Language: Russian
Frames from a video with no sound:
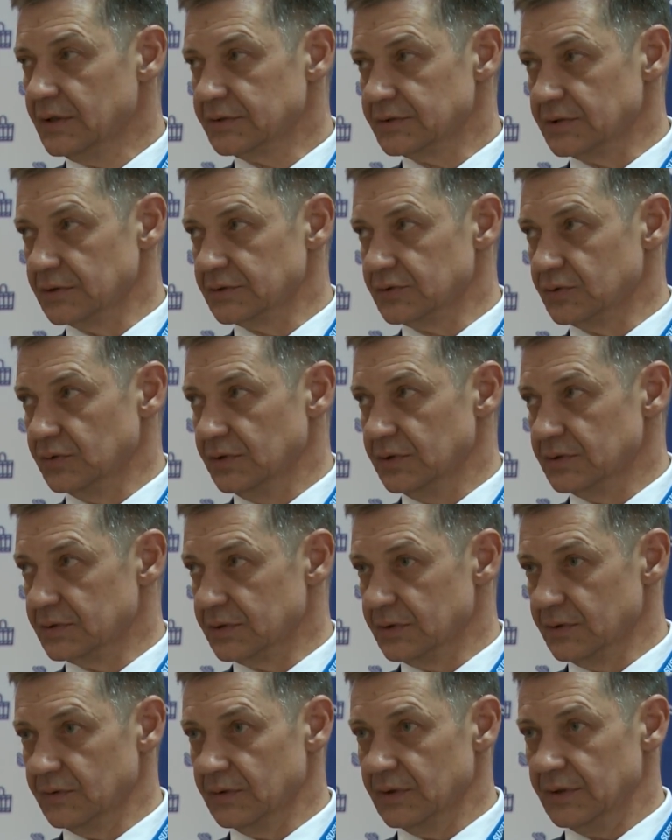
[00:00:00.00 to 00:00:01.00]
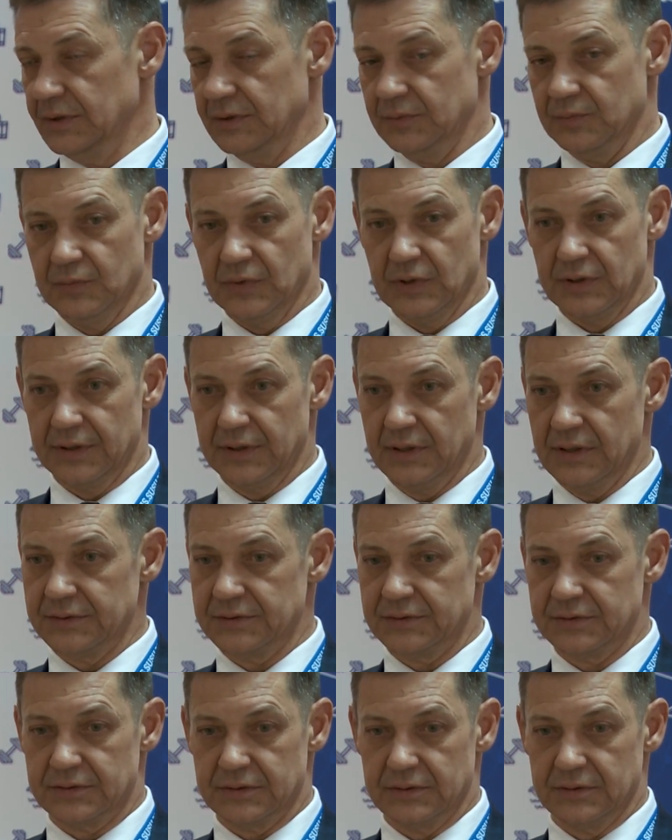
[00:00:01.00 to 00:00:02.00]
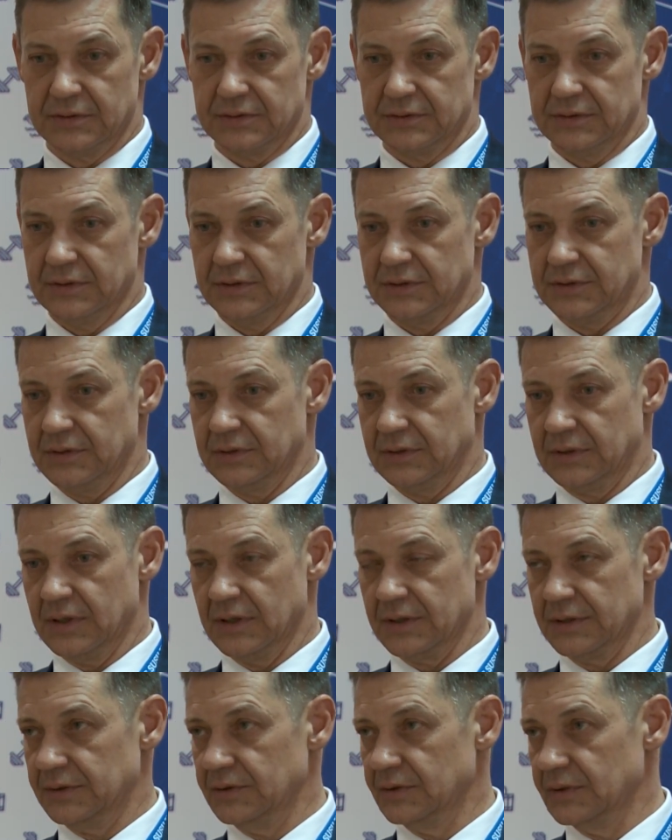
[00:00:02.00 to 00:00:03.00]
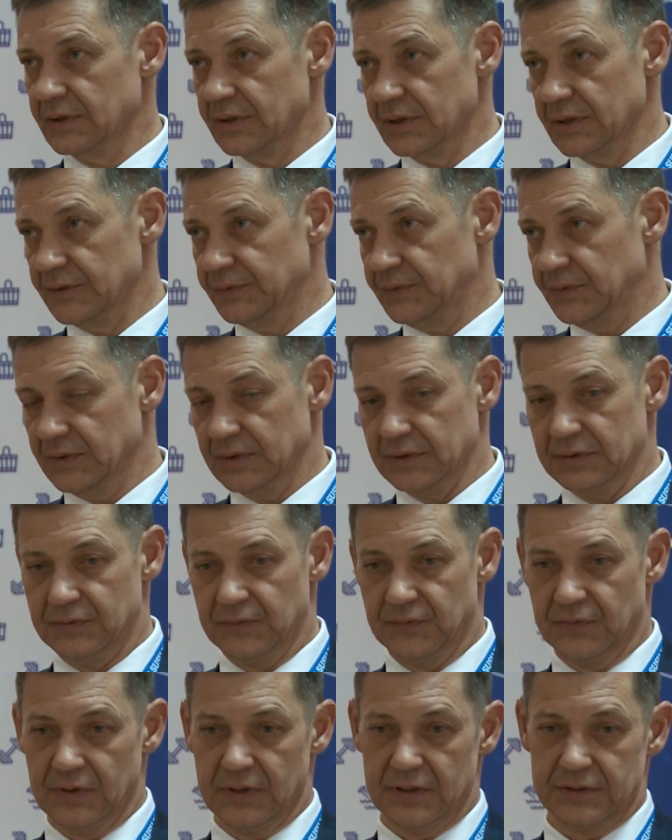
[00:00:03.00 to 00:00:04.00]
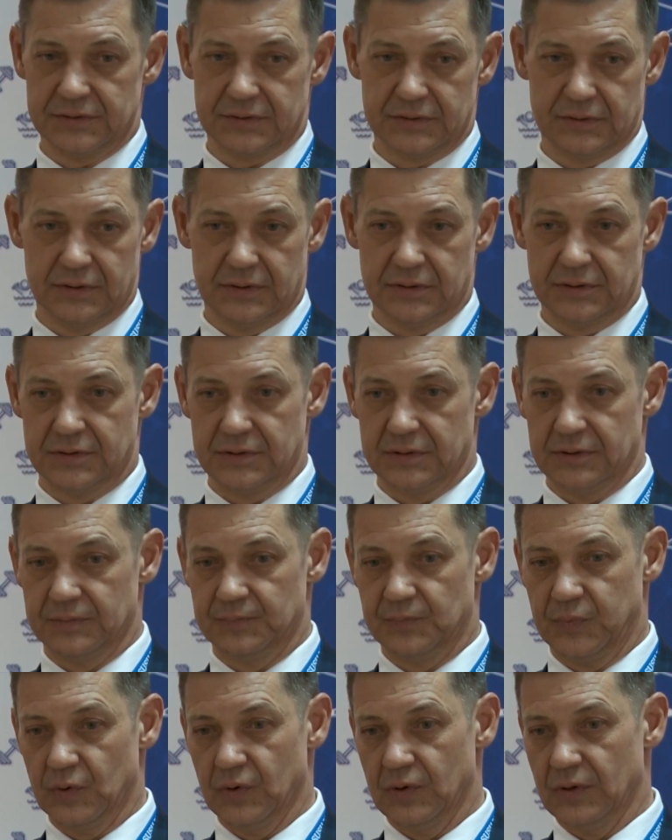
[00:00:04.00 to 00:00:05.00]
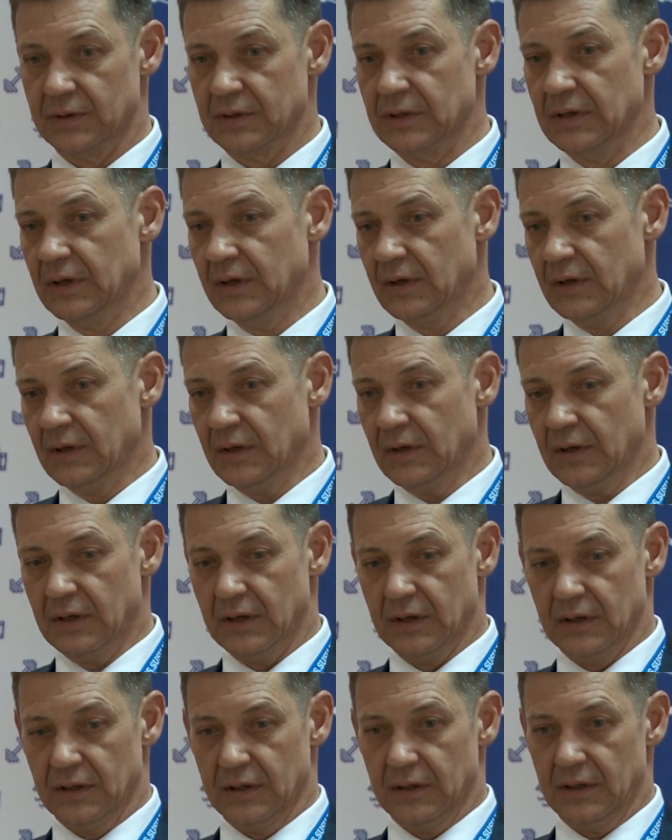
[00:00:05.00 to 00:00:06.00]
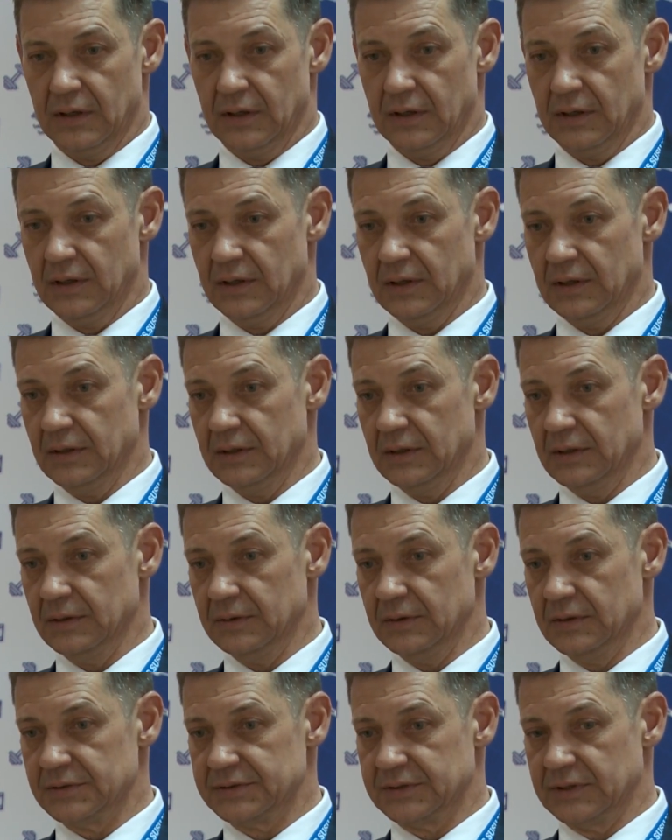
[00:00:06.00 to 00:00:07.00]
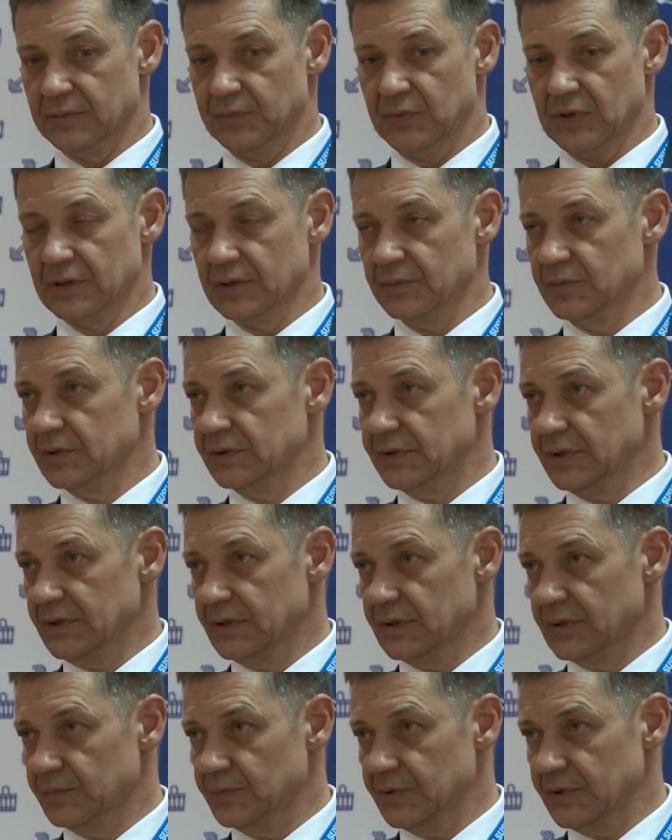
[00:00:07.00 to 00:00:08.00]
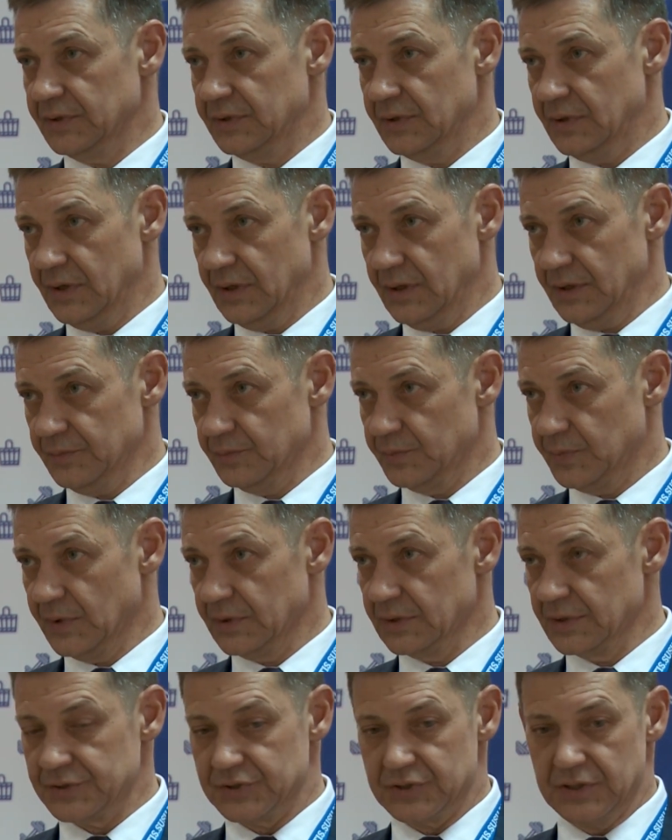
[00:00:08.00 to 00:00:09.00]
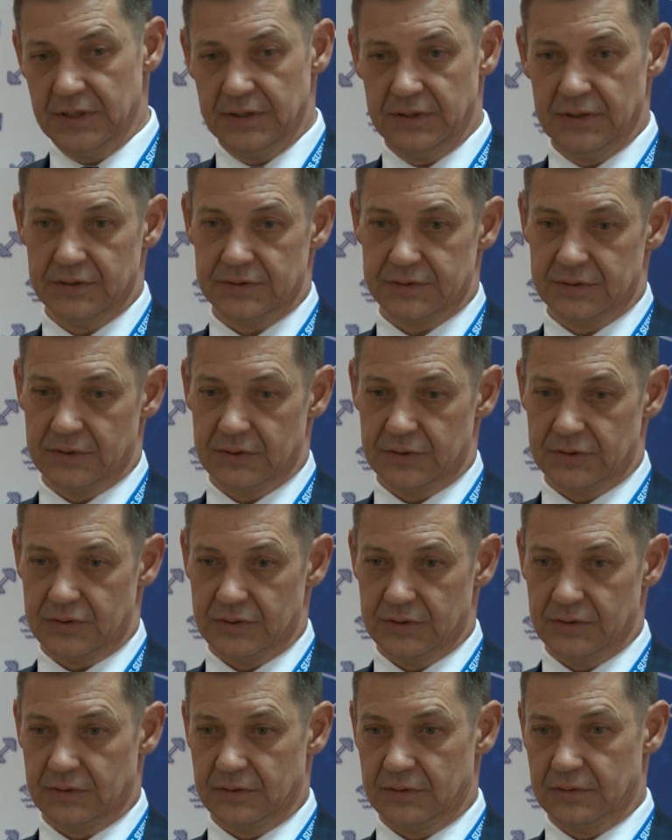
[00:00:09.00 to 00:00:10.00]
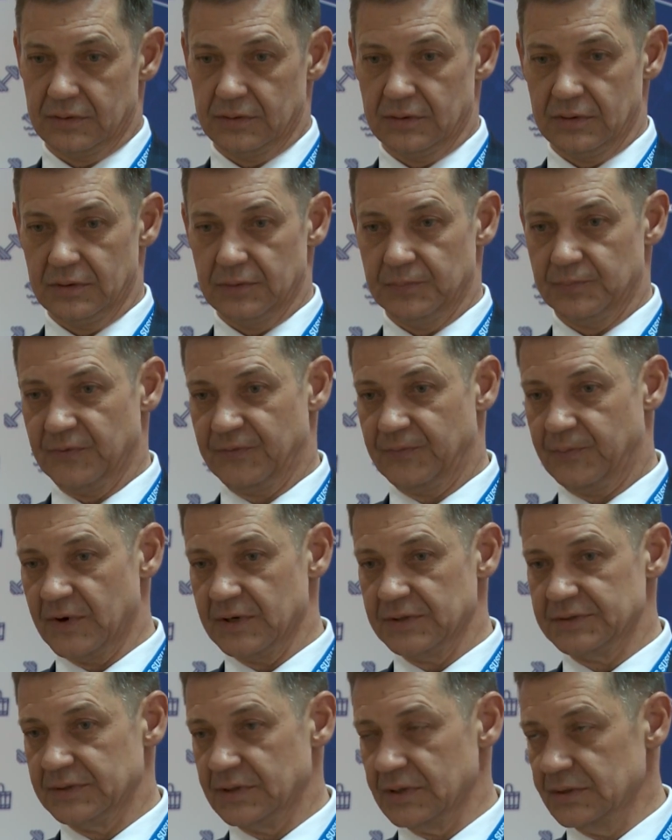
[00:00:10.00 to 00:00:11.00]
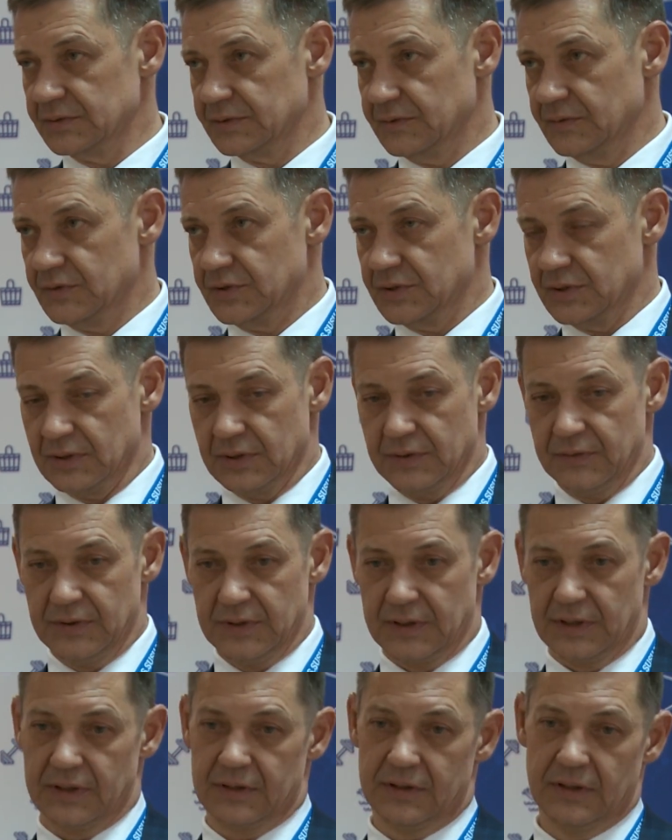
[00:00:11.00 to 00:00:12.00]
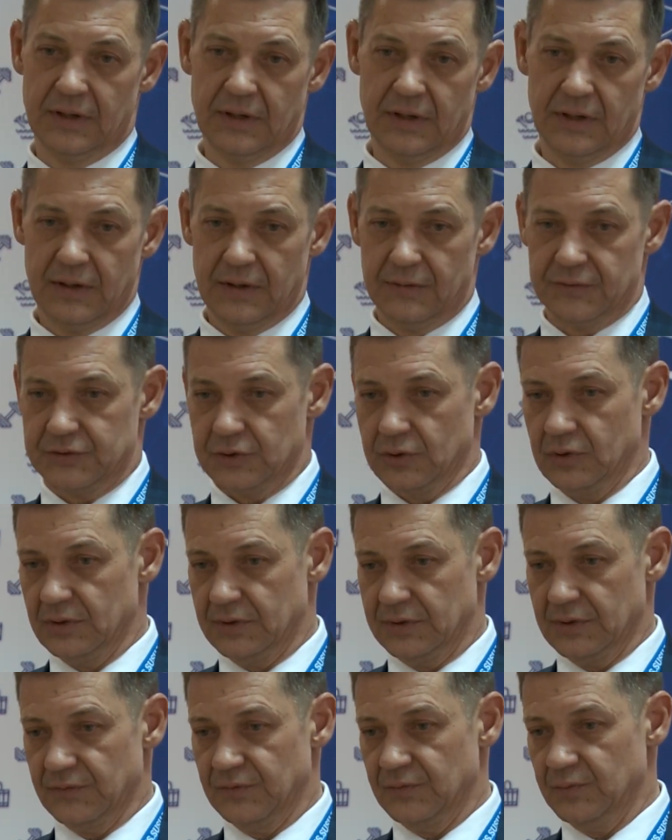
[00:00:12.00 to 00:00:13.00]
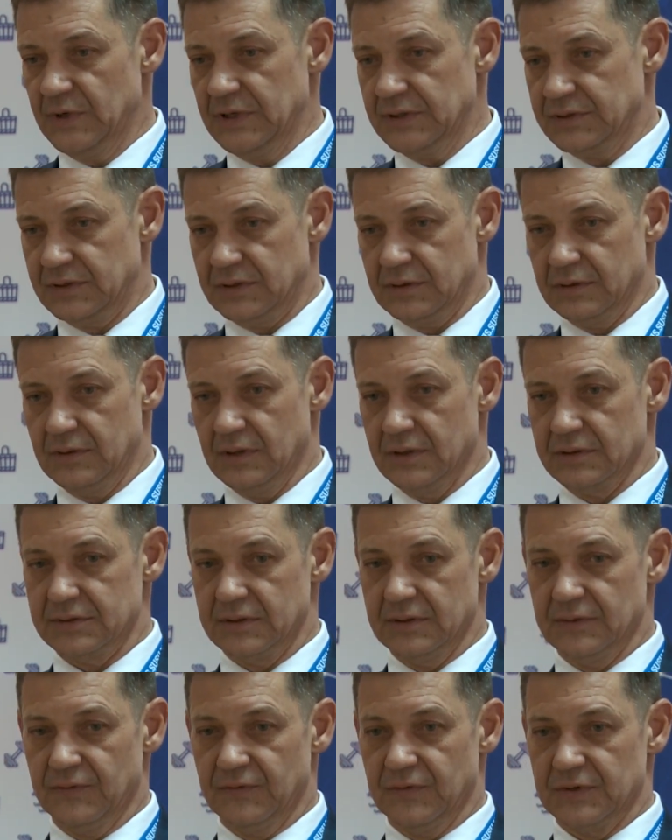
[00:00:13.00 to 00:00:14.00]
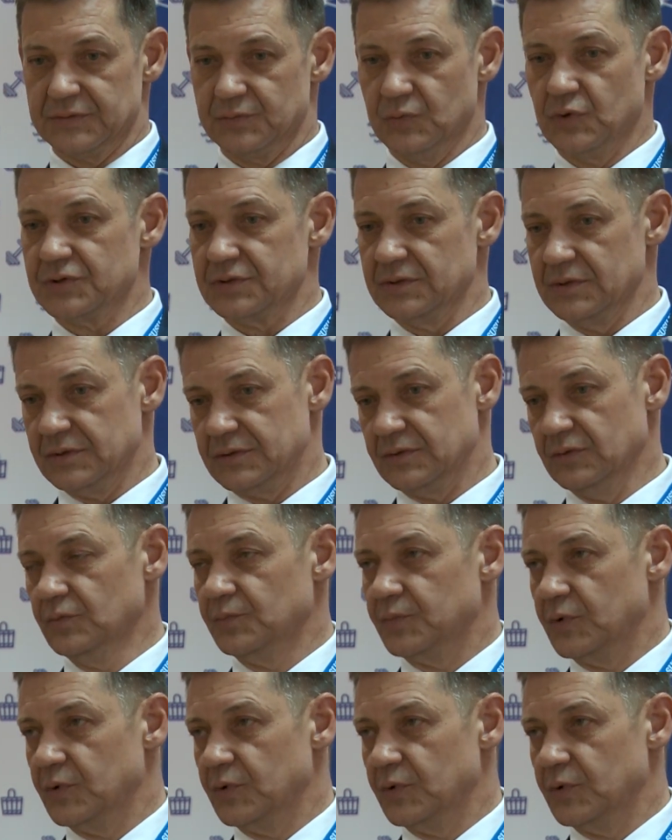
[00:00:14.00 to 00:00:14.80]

сосудистого аритма раз, значит, кардиография 2, значит, по а, стабилометрии определяем положение, значит, а, в пространстве человека. Все это вместе даст нам возможность, ну,